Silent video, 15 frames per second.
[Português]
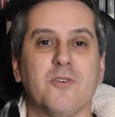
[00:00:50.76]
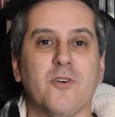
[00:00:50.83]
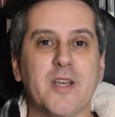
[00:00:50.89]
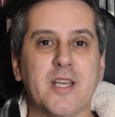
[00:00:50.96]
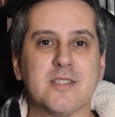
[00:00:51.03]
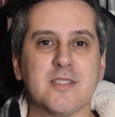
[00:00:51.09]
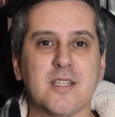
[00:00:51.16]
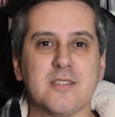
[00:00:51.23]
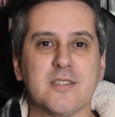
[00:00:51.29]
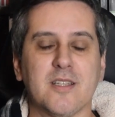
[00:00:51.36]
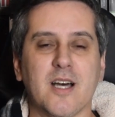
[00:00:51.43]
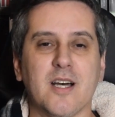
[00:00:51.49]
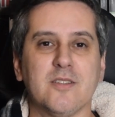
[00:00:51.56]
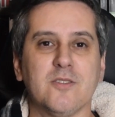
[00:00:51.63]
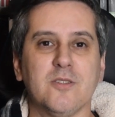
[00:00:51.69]
foi
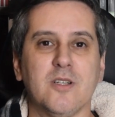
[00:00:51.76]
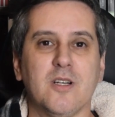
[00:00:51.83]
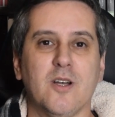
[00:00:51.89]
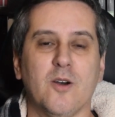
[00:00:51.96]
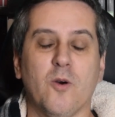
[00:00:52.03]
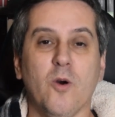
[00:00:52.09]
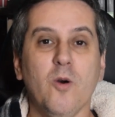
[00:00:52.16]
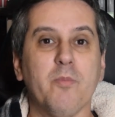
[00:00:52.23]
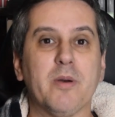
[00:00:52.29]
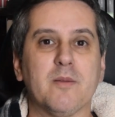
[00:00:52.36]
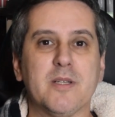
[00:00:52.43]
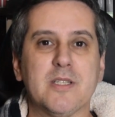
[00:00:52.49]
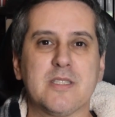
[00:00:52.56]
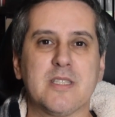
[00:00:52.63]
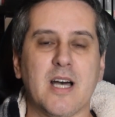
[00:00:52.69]
assassinado, ou pelo
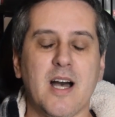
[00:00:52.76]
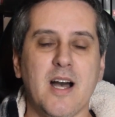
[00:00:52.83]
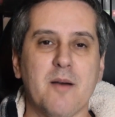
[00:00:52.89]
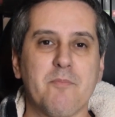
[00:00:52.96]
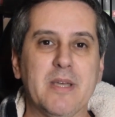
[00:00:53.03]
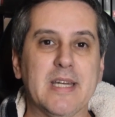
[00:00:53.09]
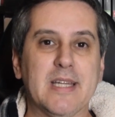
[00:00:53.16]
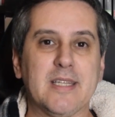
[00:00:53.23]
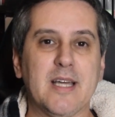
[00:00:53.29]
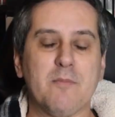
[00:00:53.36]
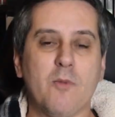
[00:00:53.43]
menos está à beira da